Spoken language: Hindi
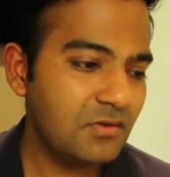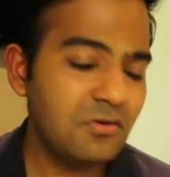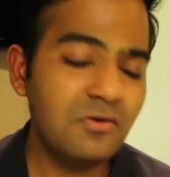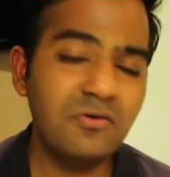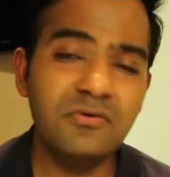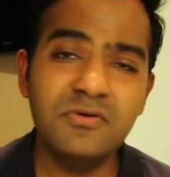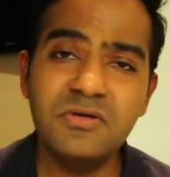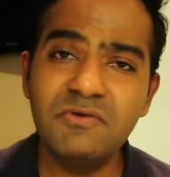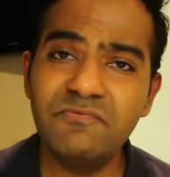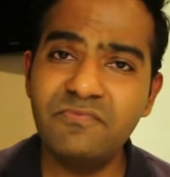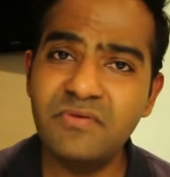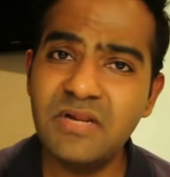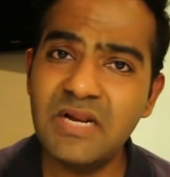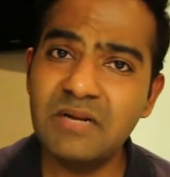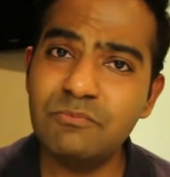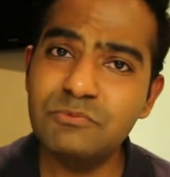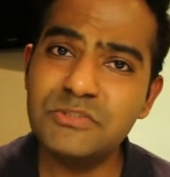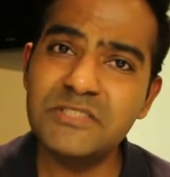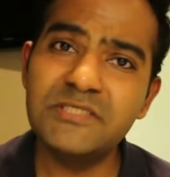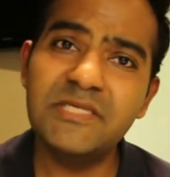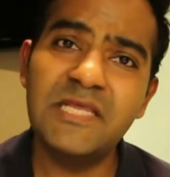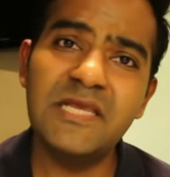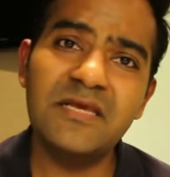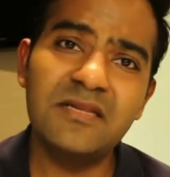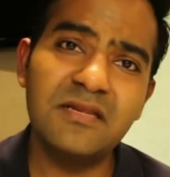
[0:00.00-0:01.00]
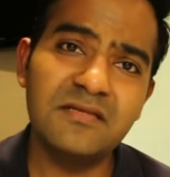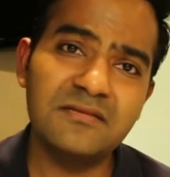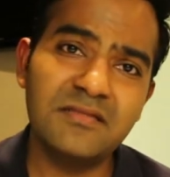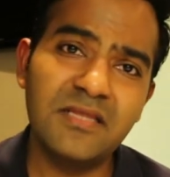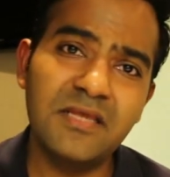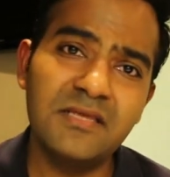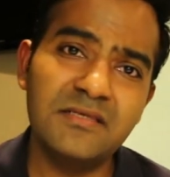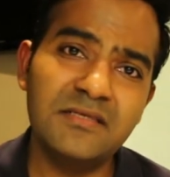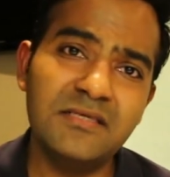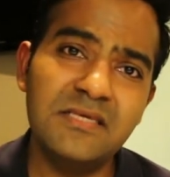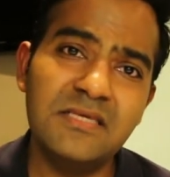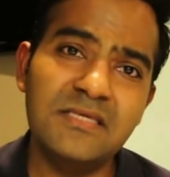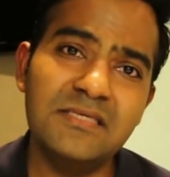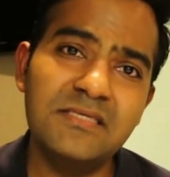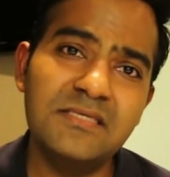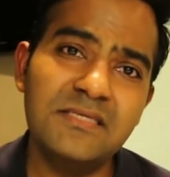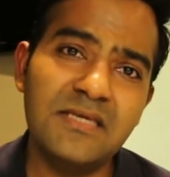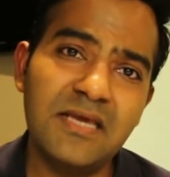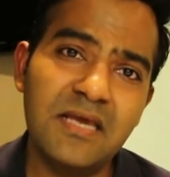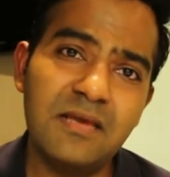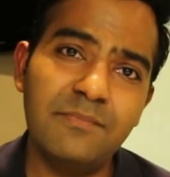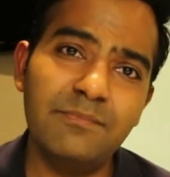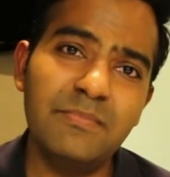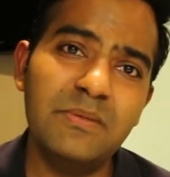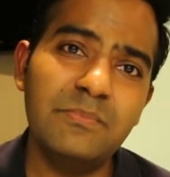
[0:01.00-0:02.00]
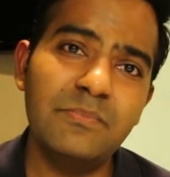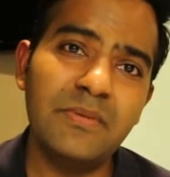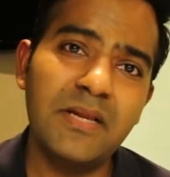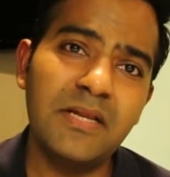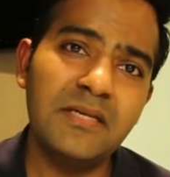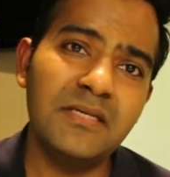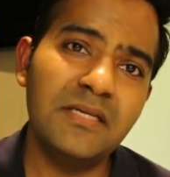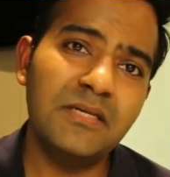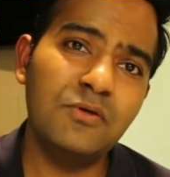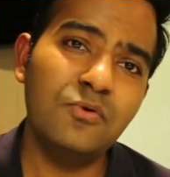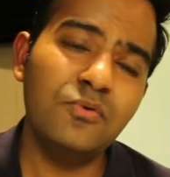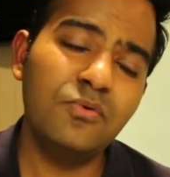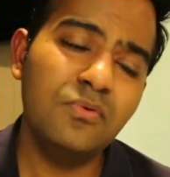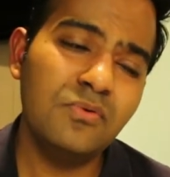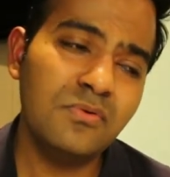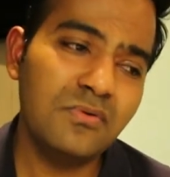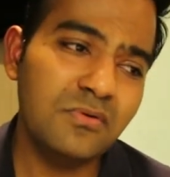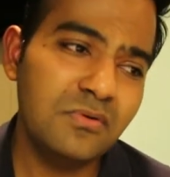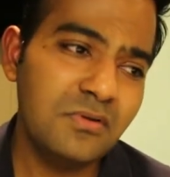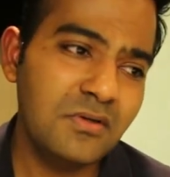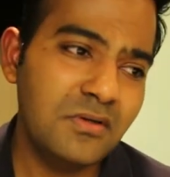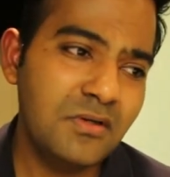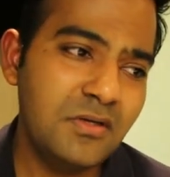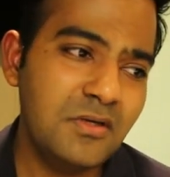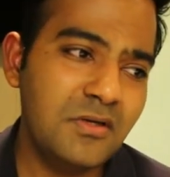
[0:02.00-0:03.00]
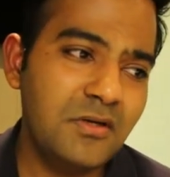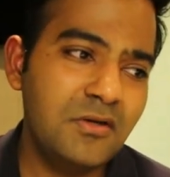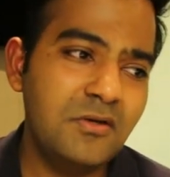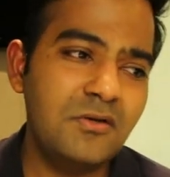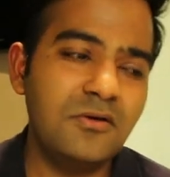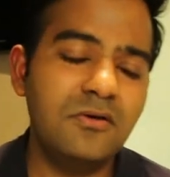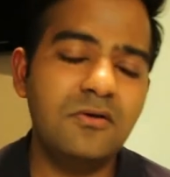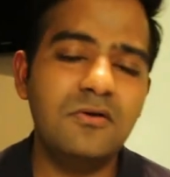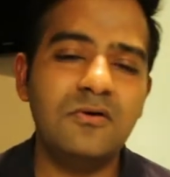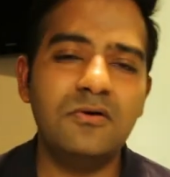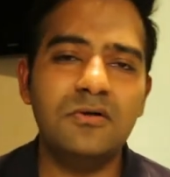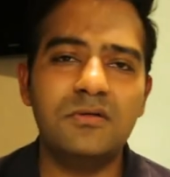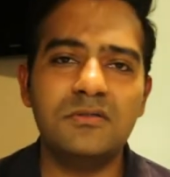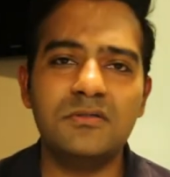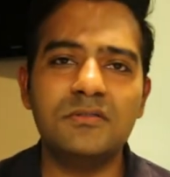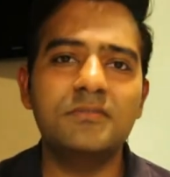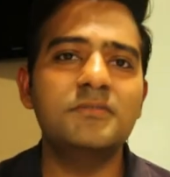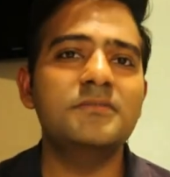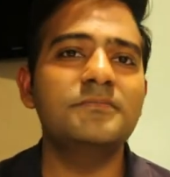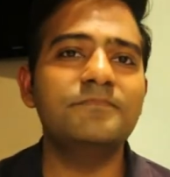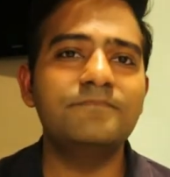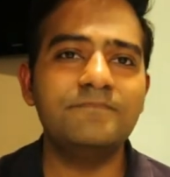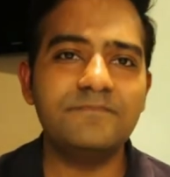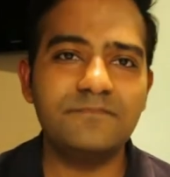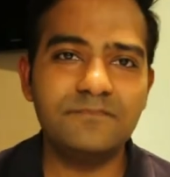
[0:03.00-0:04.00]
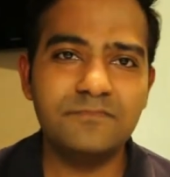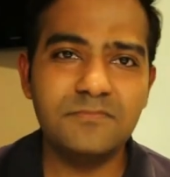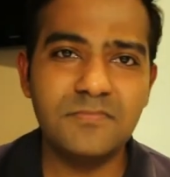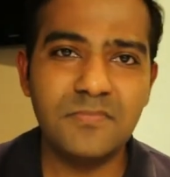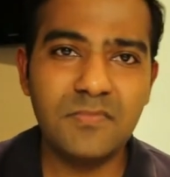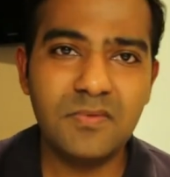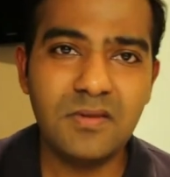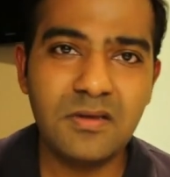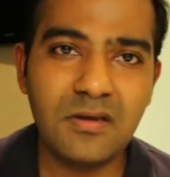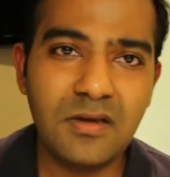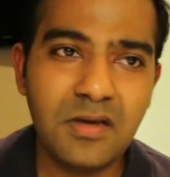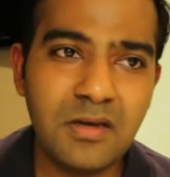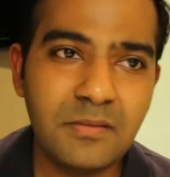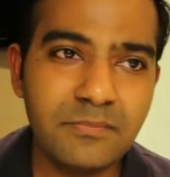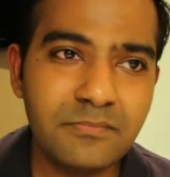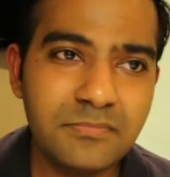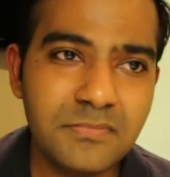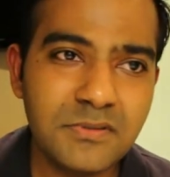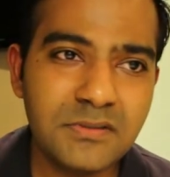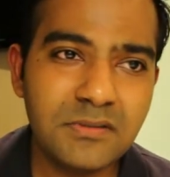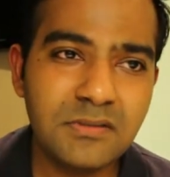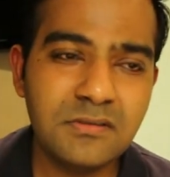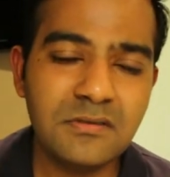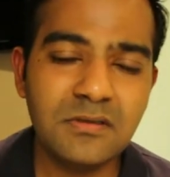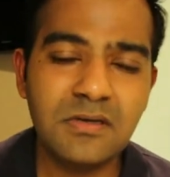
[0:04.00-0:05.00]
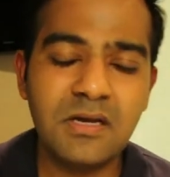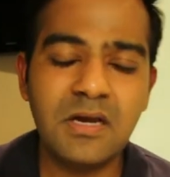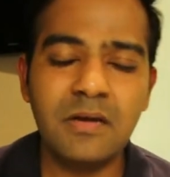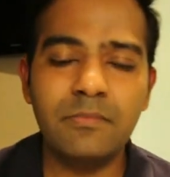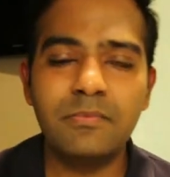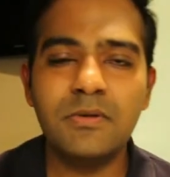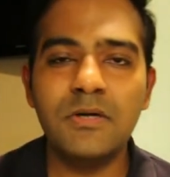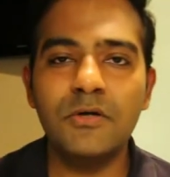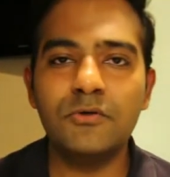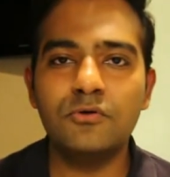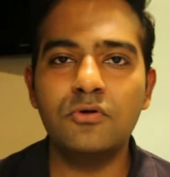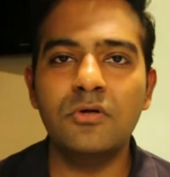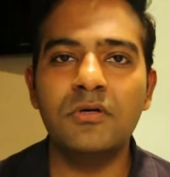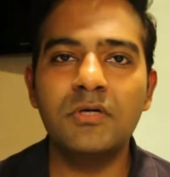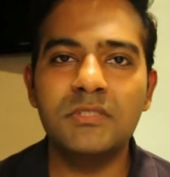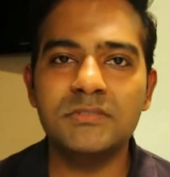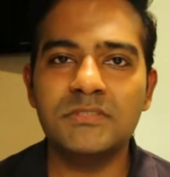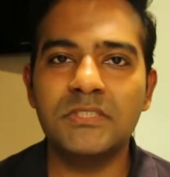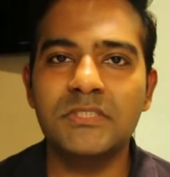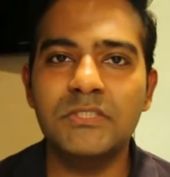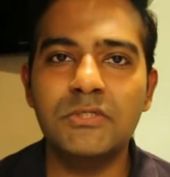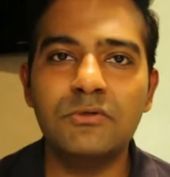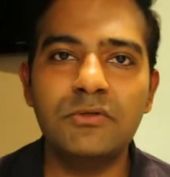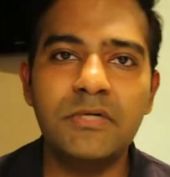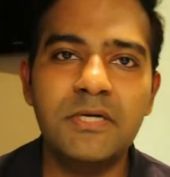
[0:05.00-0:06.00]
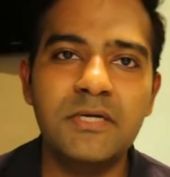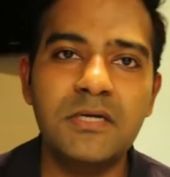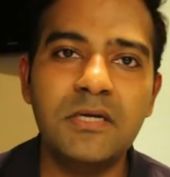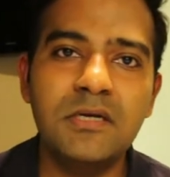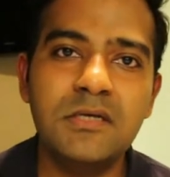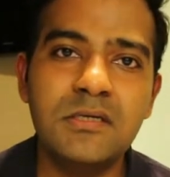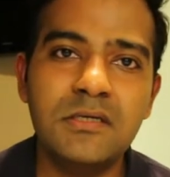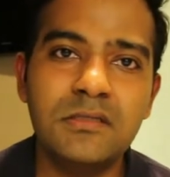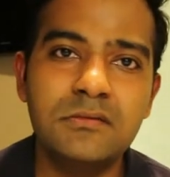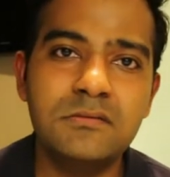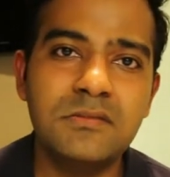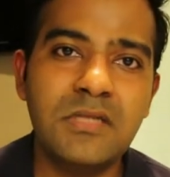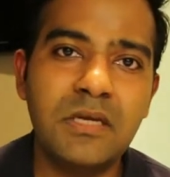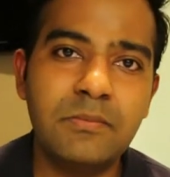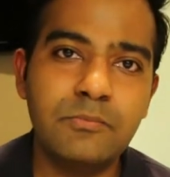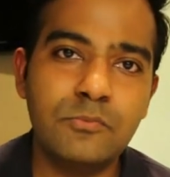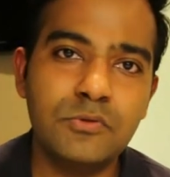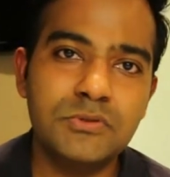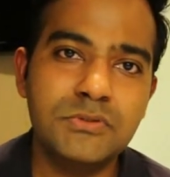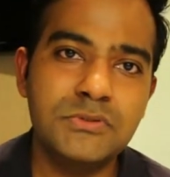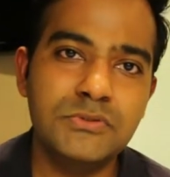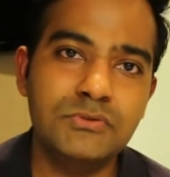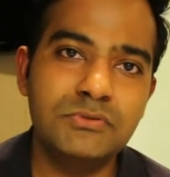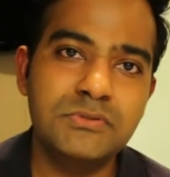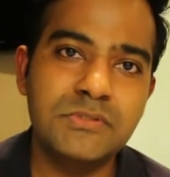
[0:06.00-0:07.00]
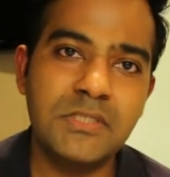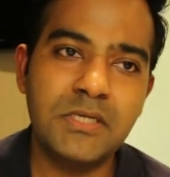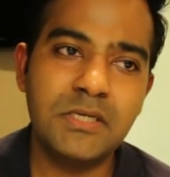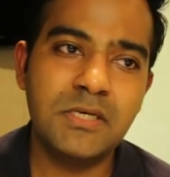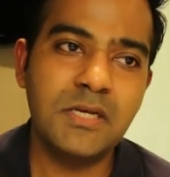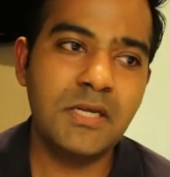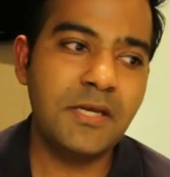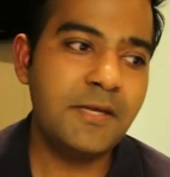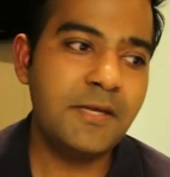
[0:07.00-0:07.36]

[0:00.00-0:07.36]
और ये फ़िलहाल मुझे ठीक लगता है कि एम प्लान लो और आप आप कंट्रोल कर सकते हो डेटा कितना आपको यूज़ करना